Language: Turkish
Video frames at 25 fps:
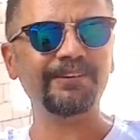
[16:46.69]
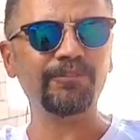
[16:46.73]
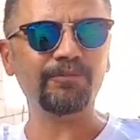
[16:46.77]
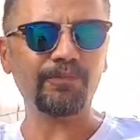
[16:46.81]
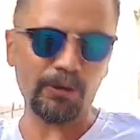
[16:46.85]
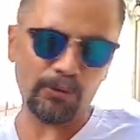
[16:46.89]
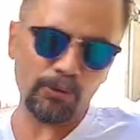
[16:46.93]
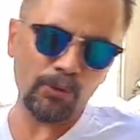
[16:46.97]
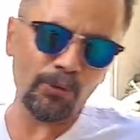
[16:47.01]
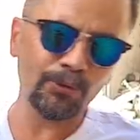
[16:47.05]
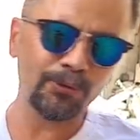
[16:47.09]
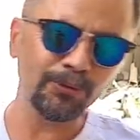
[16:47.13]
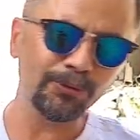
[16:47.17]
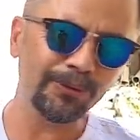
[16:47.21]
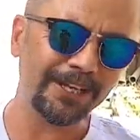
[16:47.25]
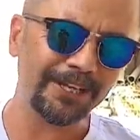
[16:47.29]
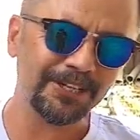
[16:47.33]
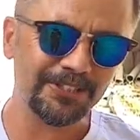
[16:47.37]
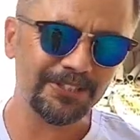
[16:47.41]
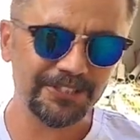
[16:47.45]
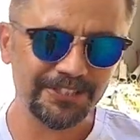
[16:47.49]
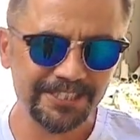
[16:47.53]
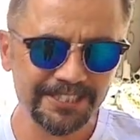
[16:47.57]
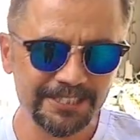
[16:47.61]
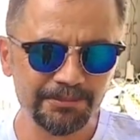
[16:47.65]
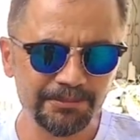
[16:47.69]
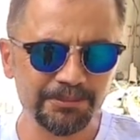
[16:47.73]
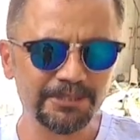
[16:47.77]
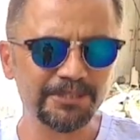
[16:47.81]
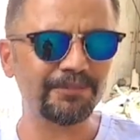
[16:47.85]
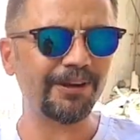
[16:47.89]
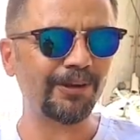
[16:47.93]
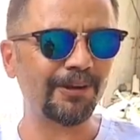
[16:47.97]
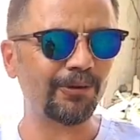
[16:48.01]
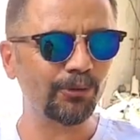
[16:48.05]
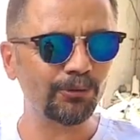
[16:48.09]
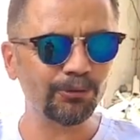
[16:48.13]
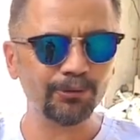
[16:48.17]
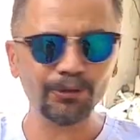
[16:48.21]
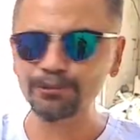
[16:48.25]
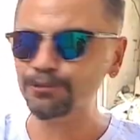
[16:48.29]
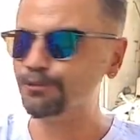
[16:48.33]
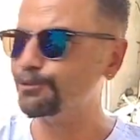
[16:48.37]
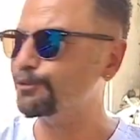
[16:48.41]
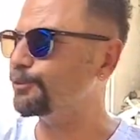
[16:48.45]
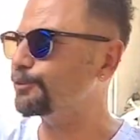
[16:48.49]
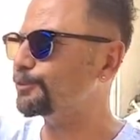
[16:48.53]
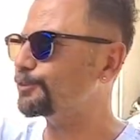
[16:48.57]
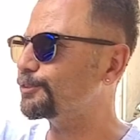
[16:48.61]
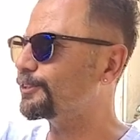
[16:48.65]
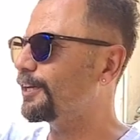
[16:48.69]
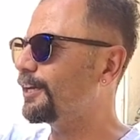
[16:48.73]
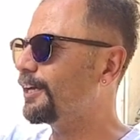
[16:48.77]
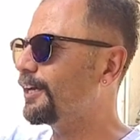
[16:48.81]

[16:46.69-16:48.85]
vagon kullanıcısıyız, biz vagon dostuyuz.